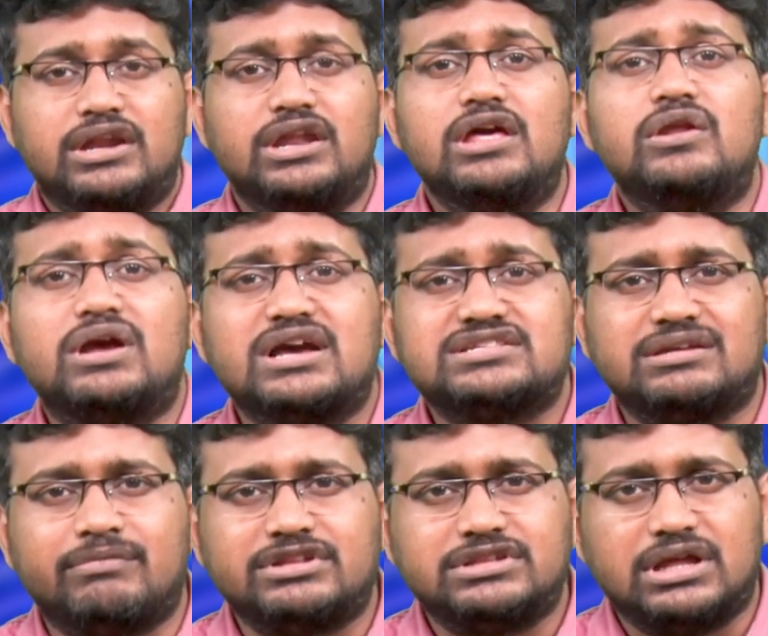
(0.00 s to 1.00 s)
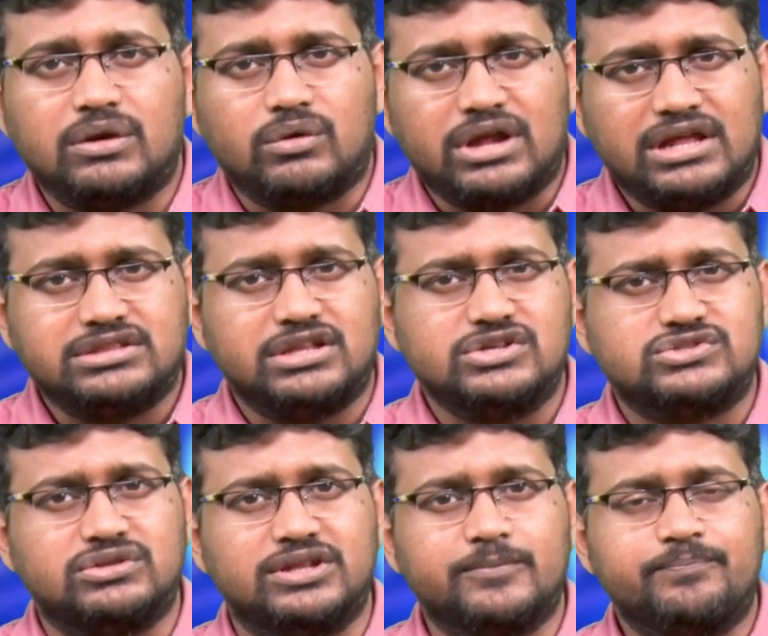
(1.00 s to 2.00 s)
నేరుగా సంబంధాలున్నాయని
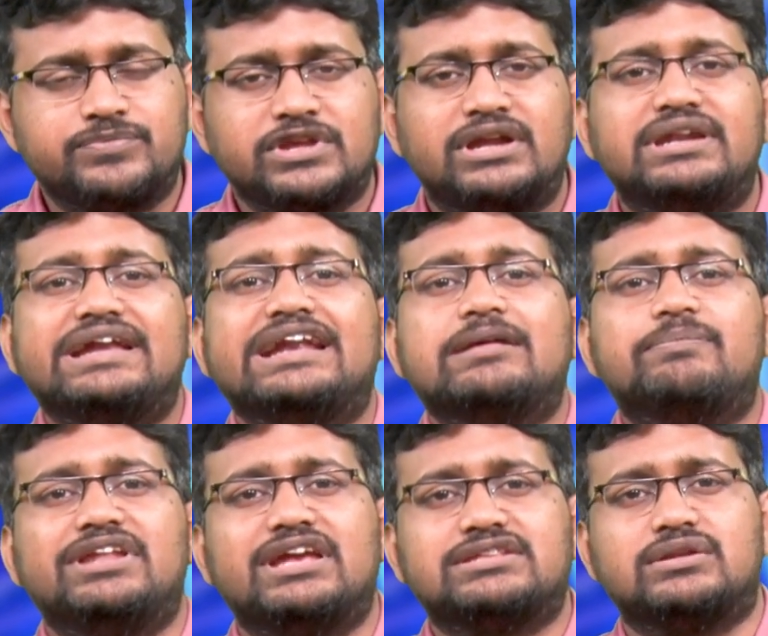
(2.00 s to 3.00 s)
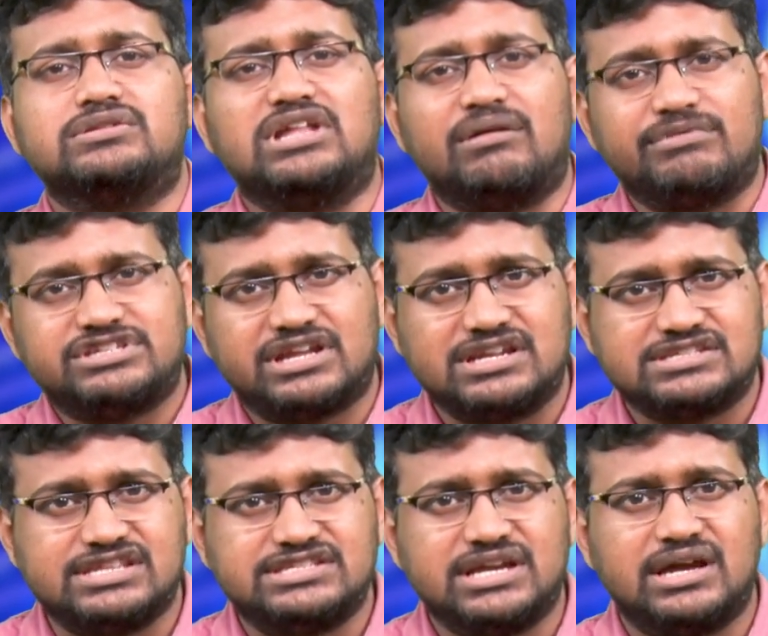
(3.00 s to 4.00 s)
తెలుస్తుంది టీడీపీ నేతలు దామచర్ల
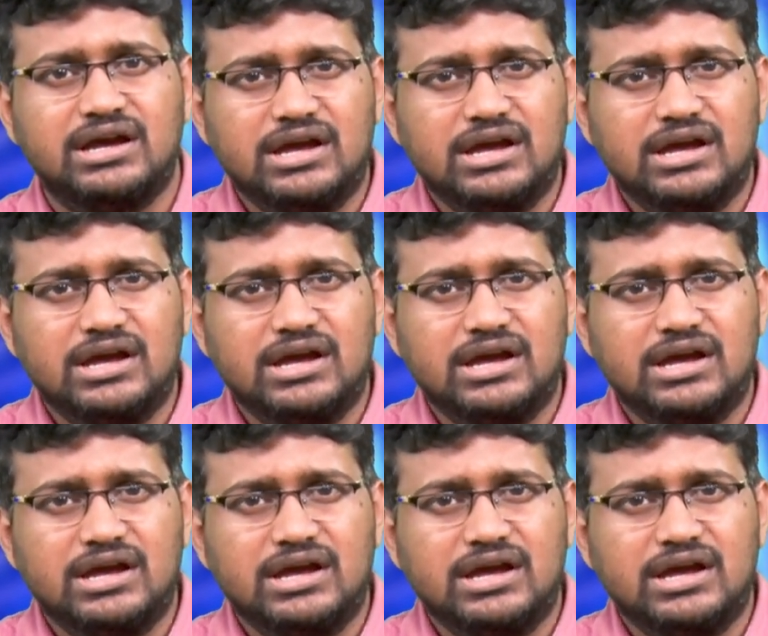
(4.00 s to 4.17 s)
సత్య